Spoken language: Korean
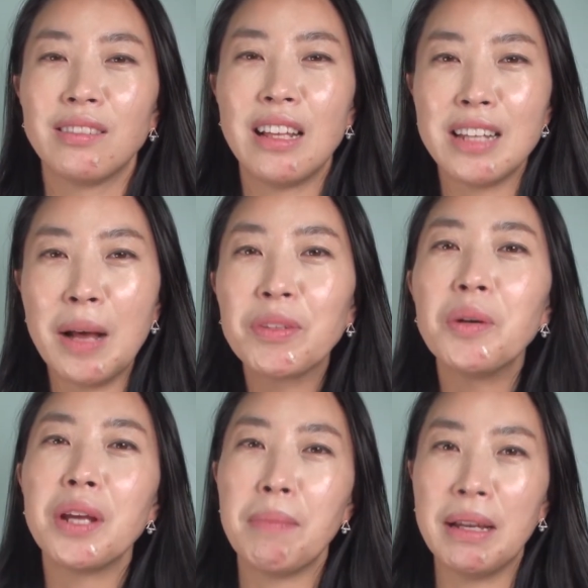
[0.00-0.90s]

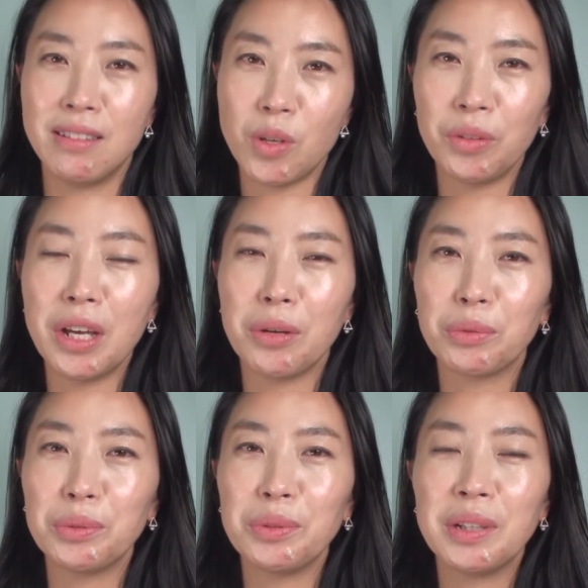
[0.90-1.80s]
잠결에 받은
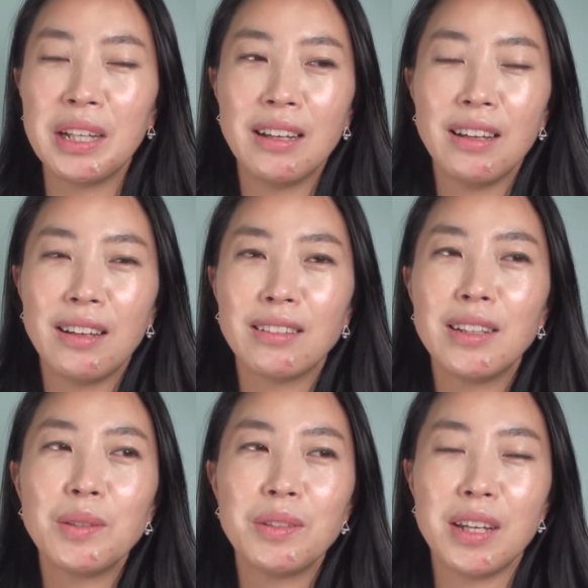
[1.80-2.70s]
전화였고
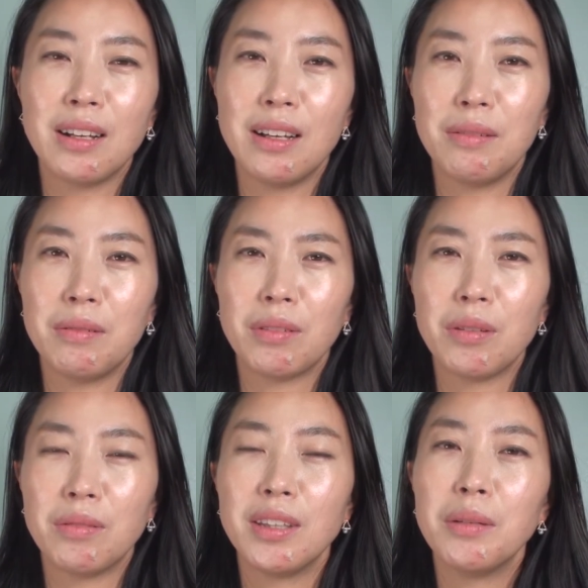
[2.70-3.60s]
그래서 제가
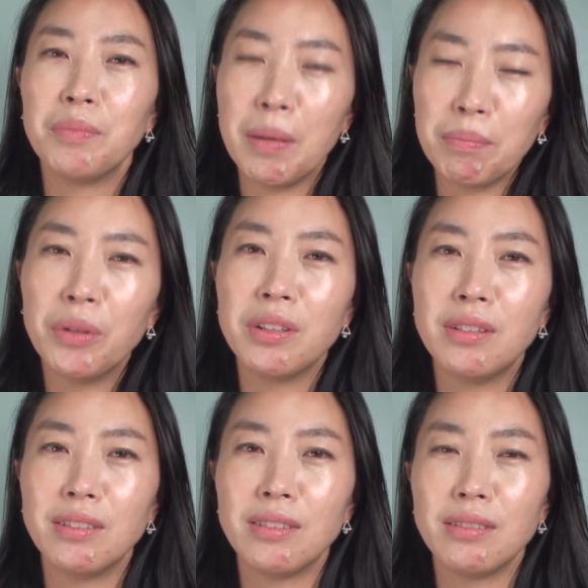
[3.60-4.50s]
이렇게 대답
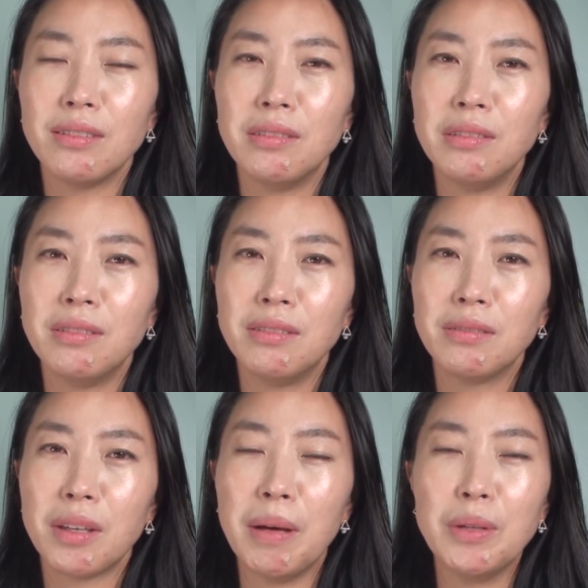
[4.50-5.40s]
답변을 어,
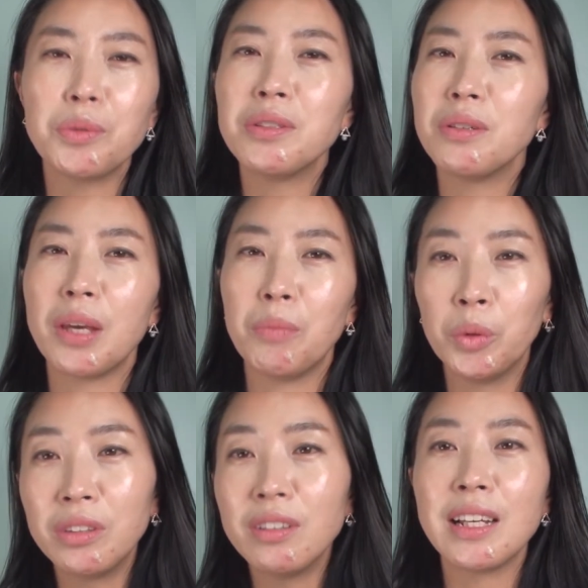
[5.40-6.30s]
이렇게 만족스럽게
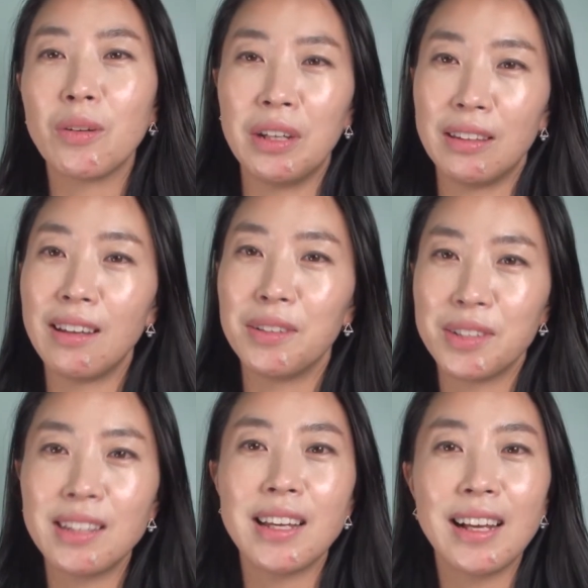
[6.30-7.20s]
못 드린 것 같아요.
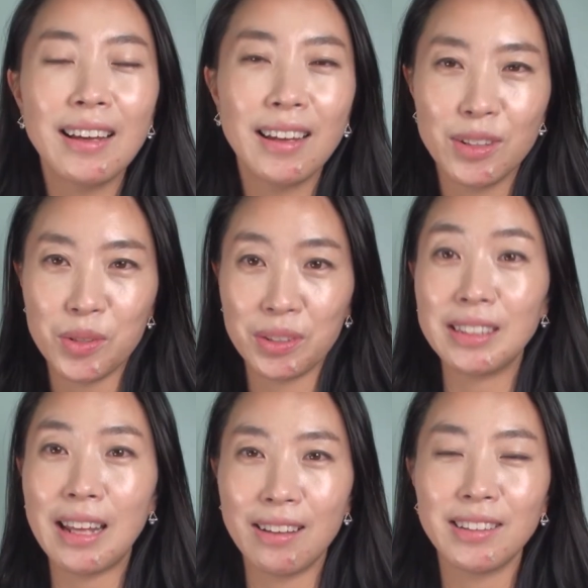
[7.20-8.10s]
제 생각에는 좀
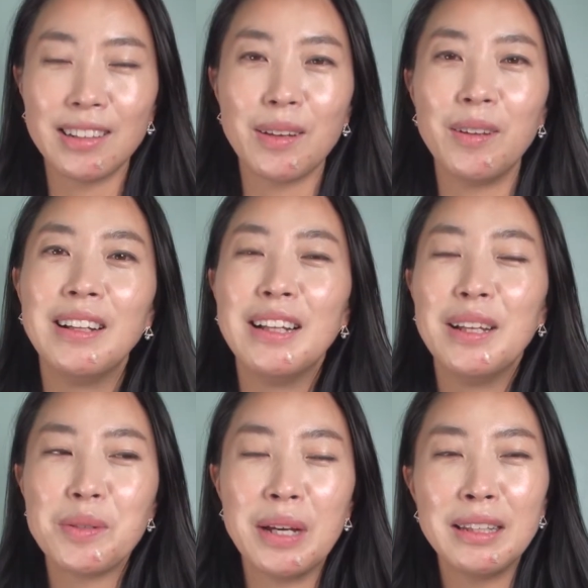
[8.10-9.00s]
그래요. 그래서
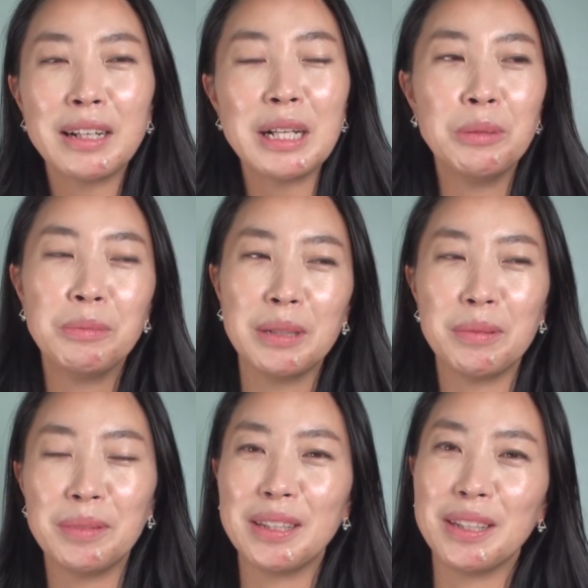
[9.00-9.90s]
좀 안타까운
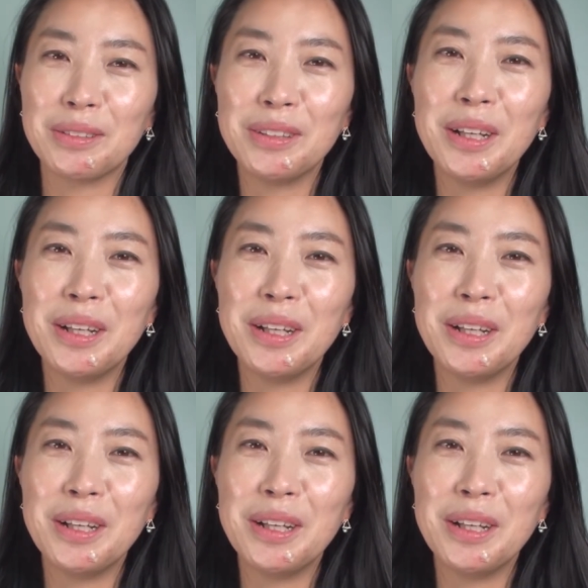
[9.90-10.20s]
마음이 많이 있고요.